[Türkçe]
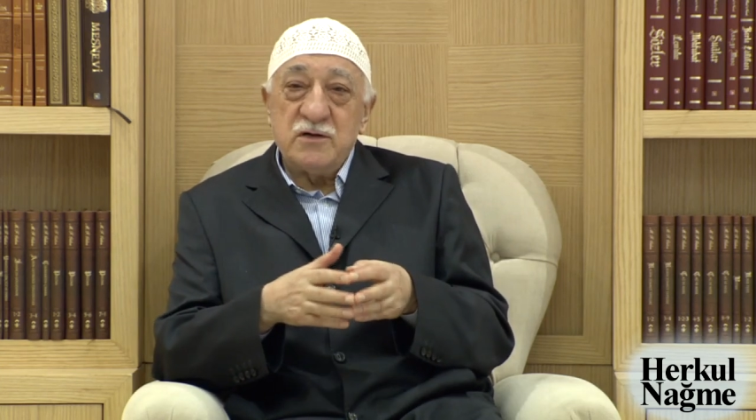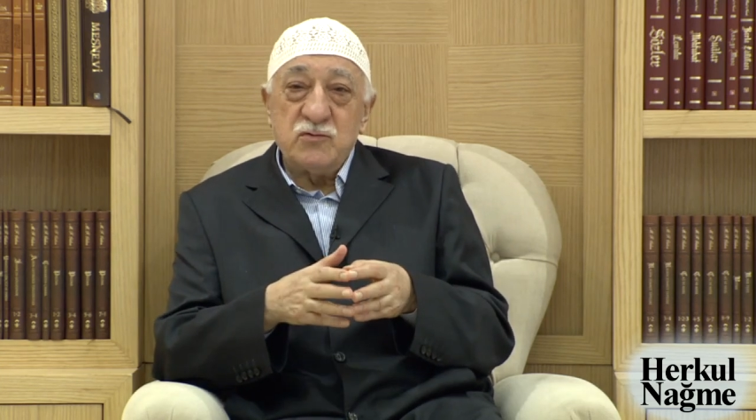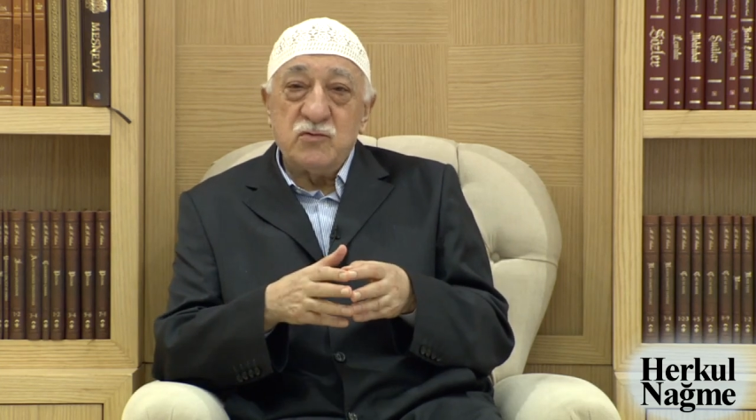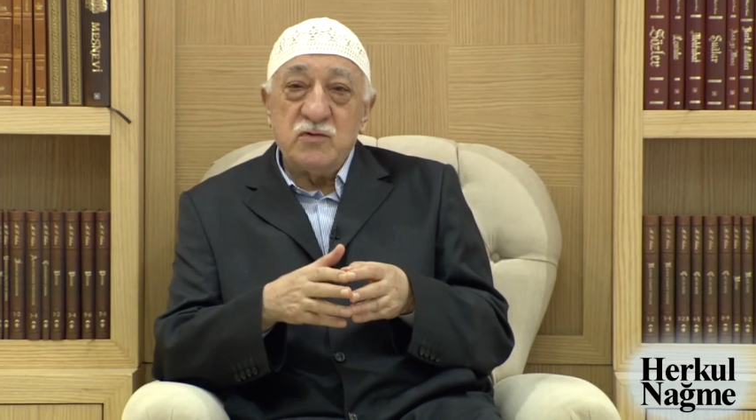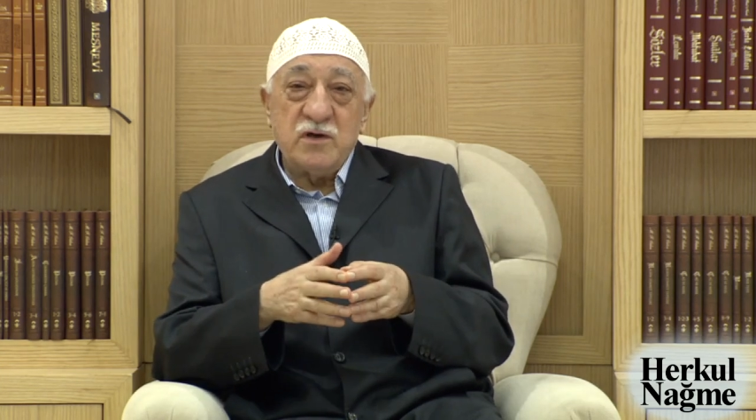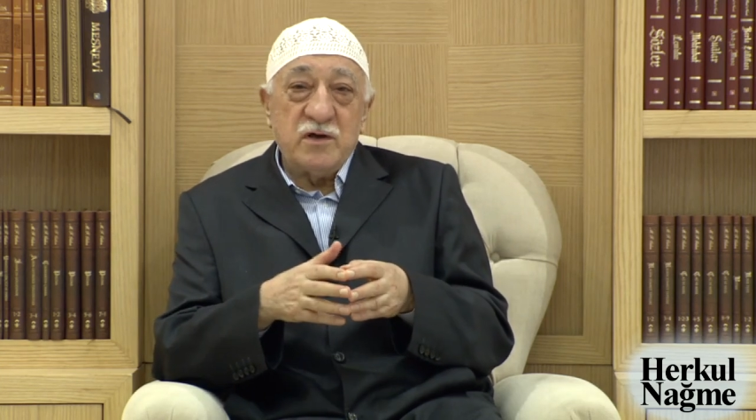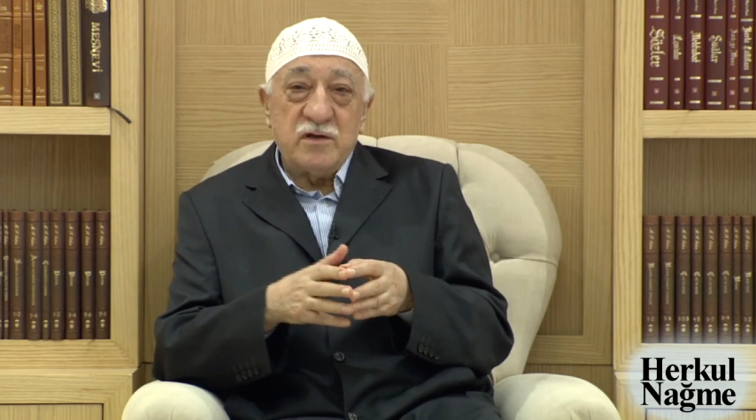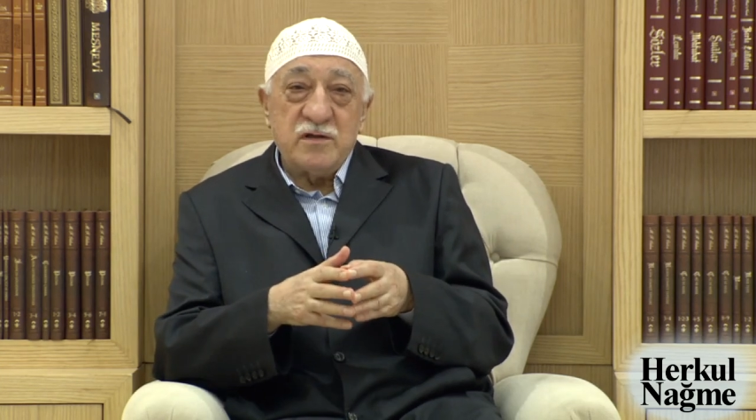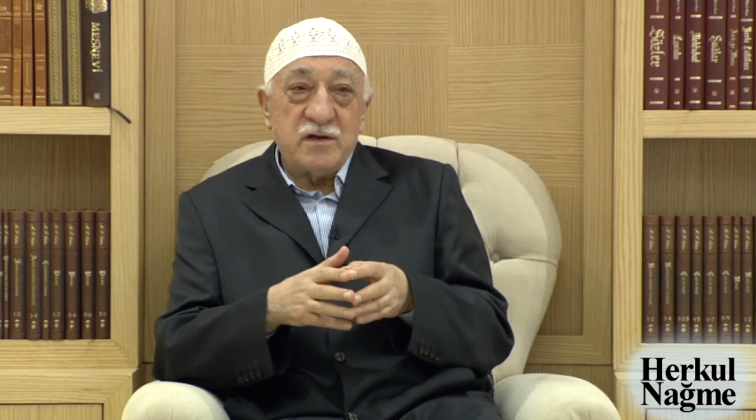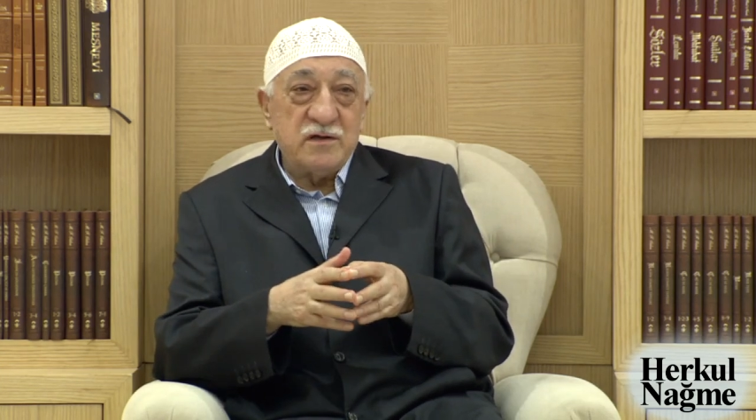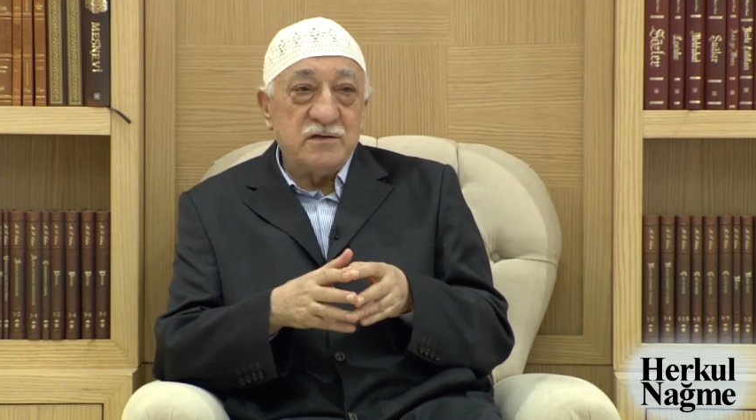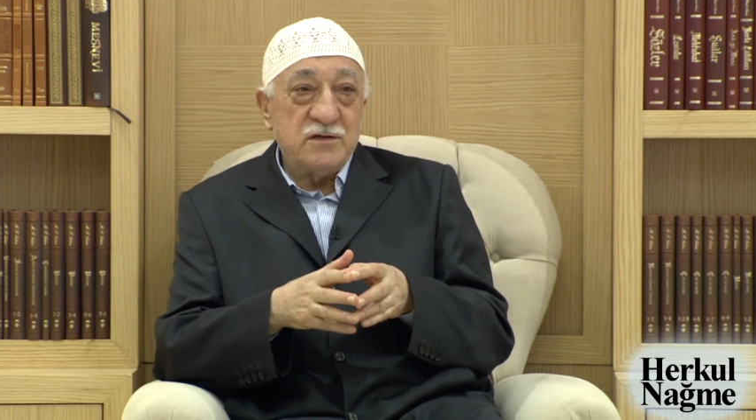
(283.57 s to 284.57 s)
her gün ne
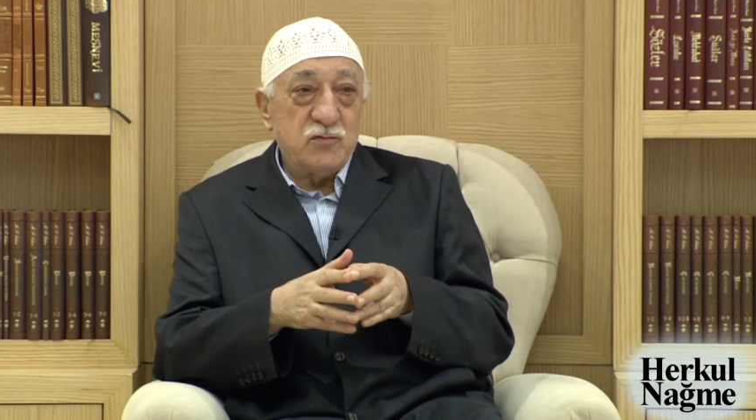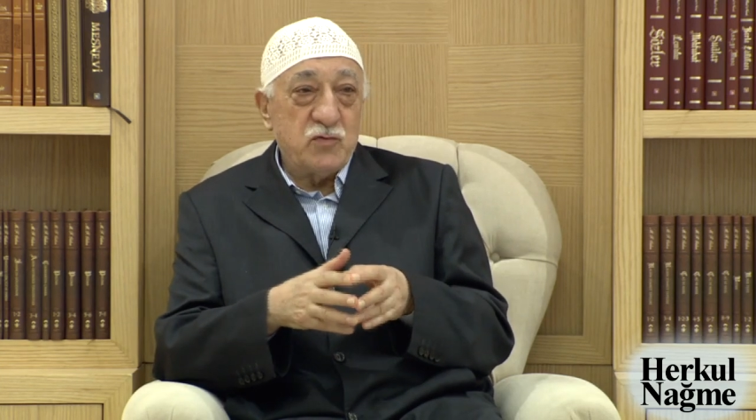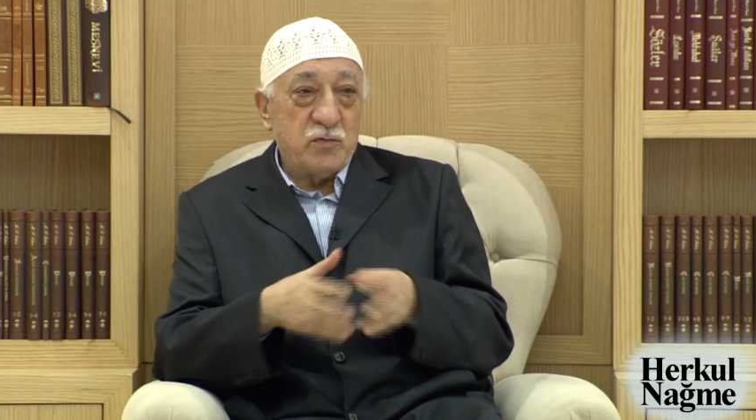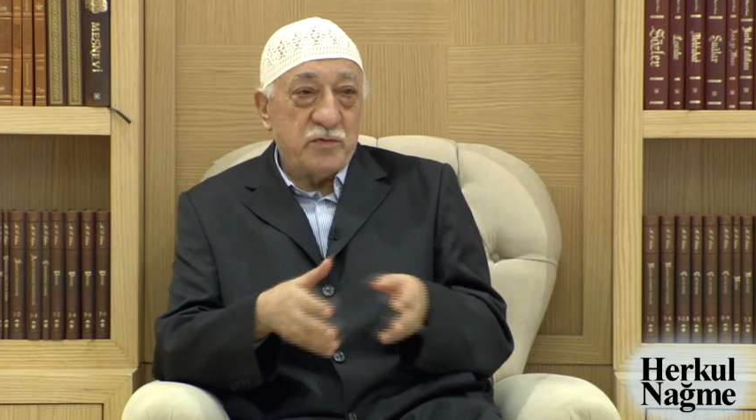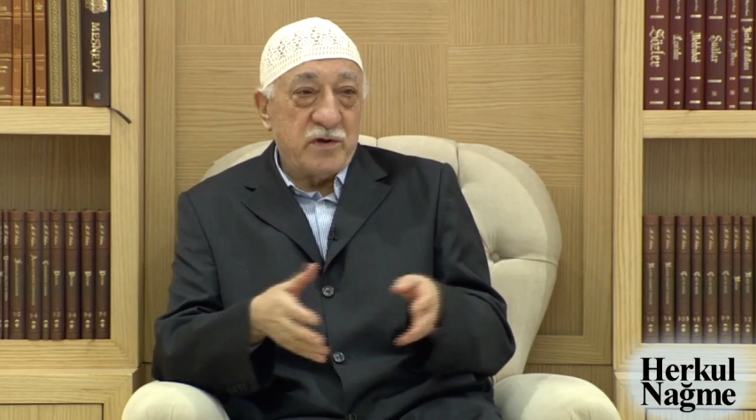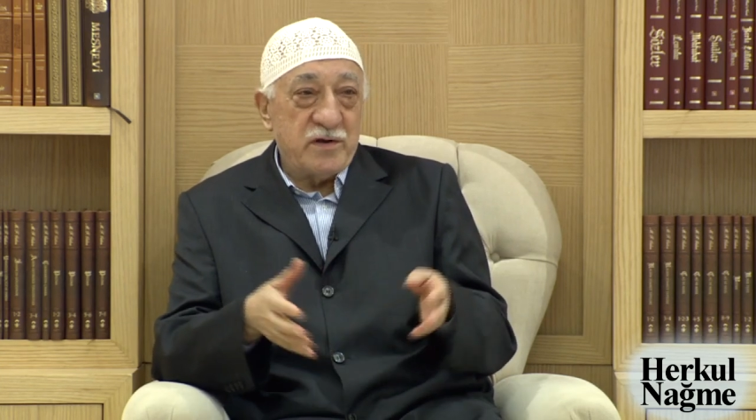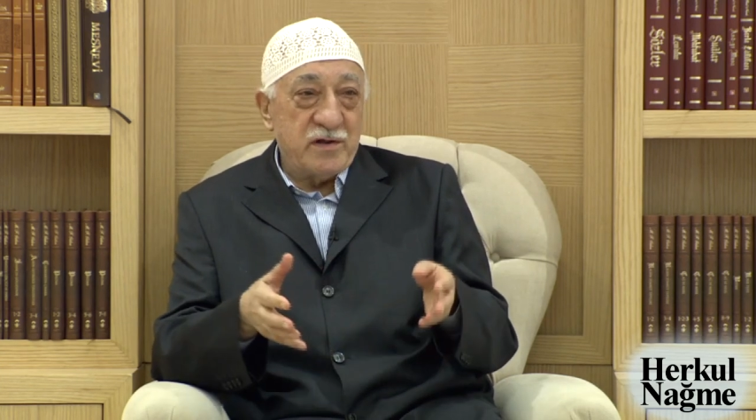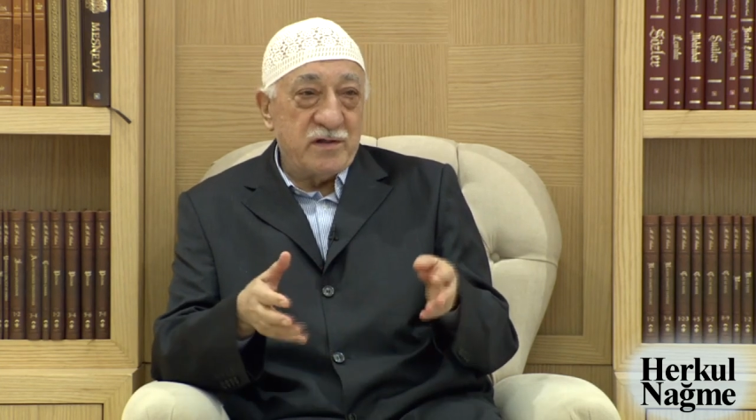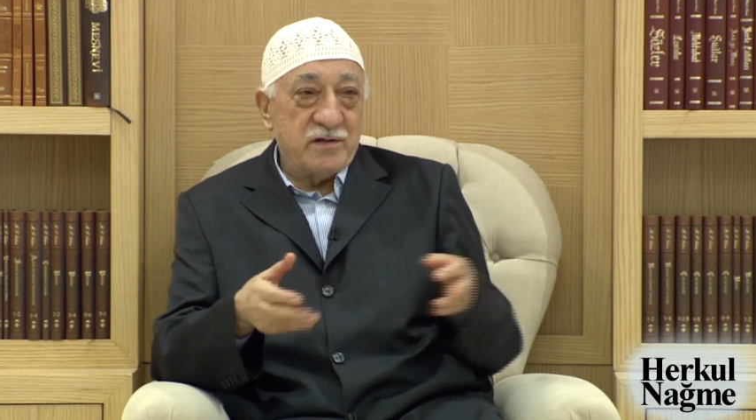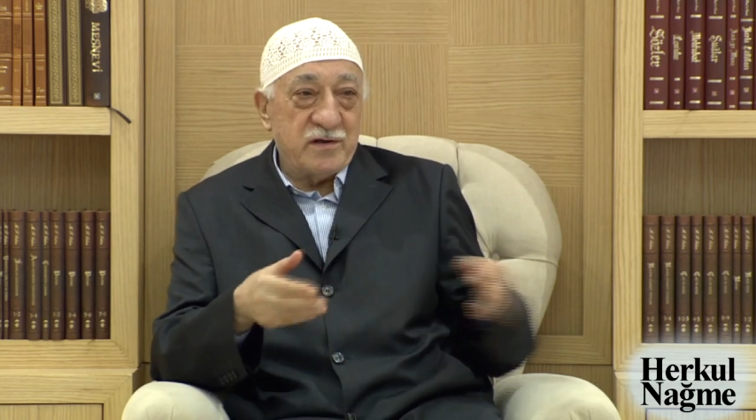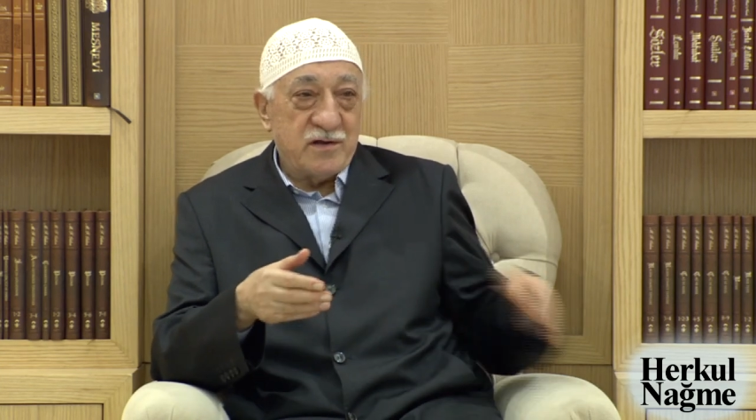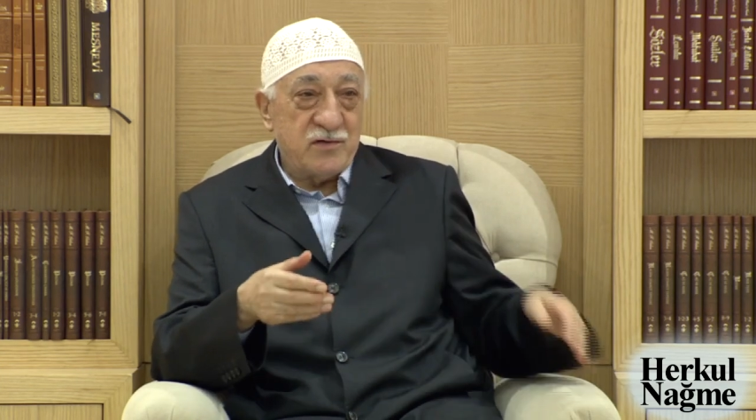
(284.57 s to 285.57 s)
kadar insan toprağın
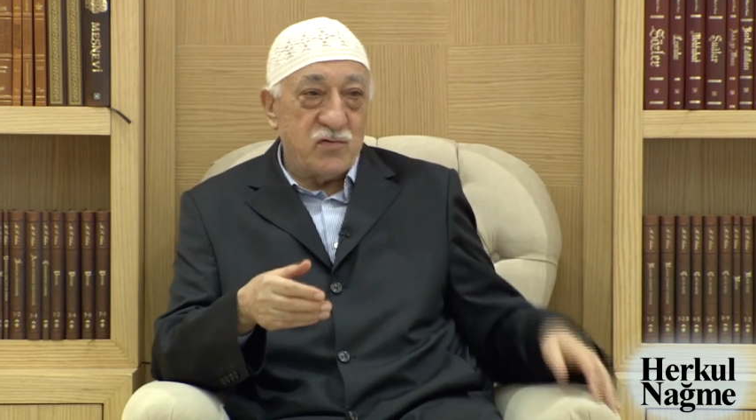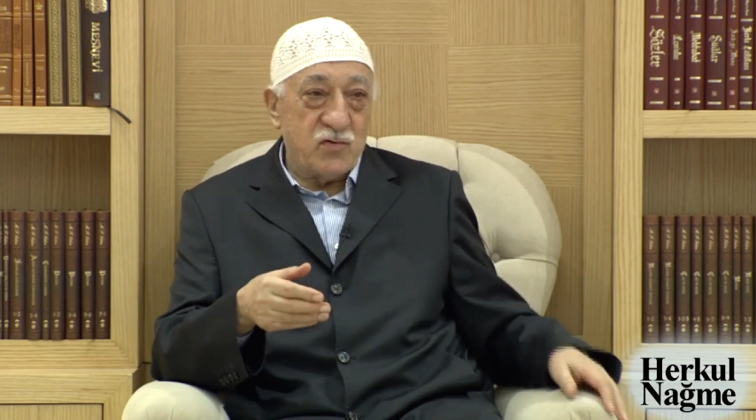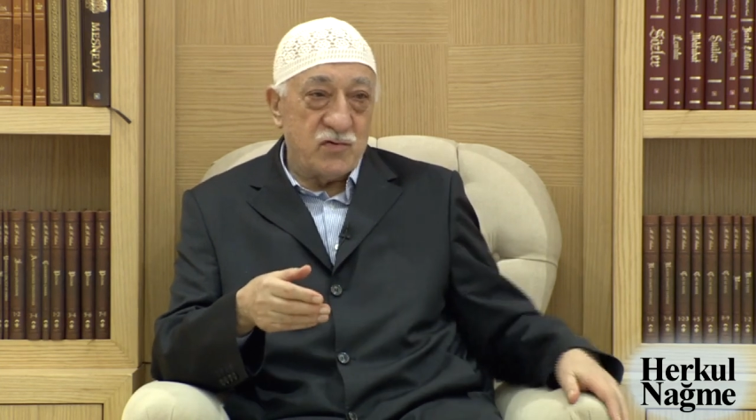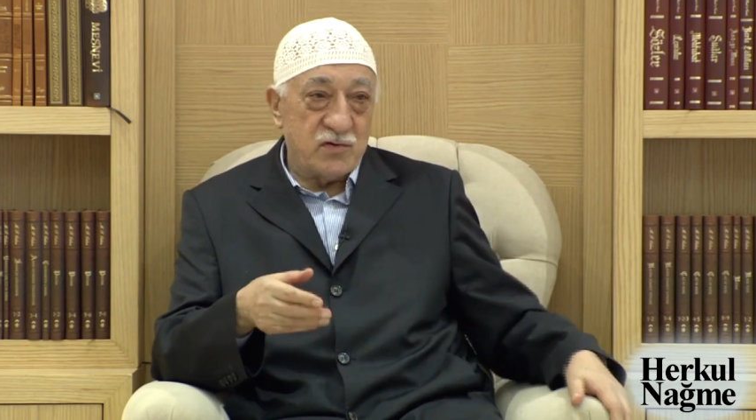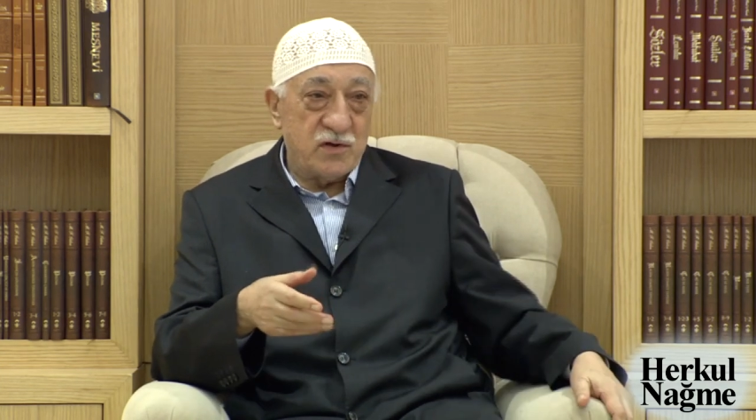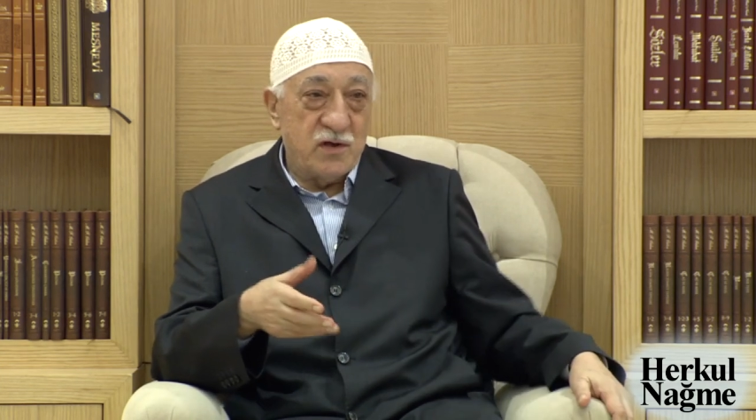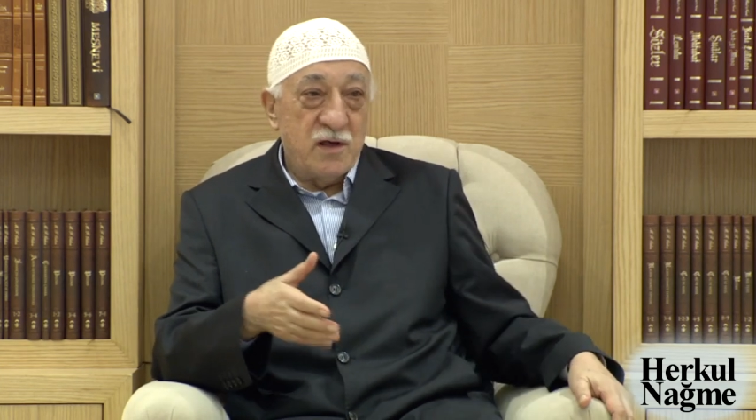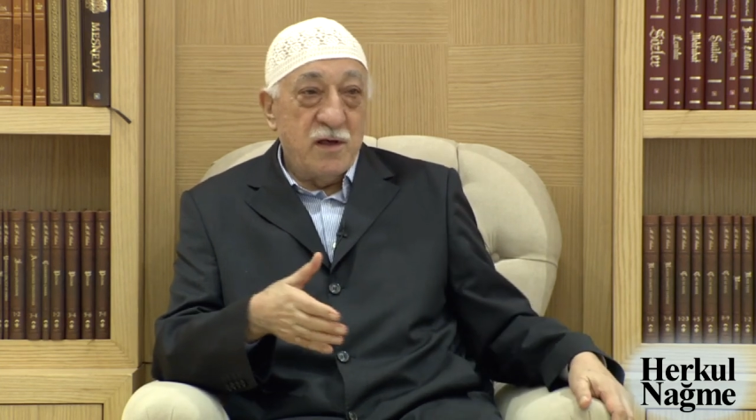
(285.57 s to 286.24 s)
altına gidiyor.